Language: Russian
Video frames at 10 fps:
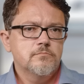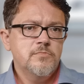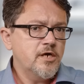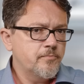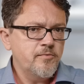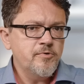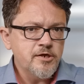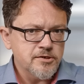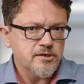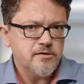
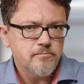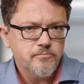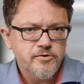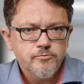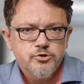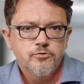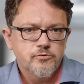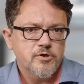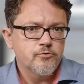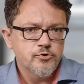необременительным, потому что,
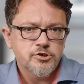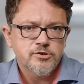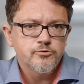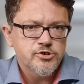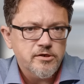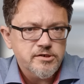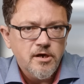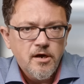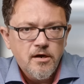ну, такое же случалось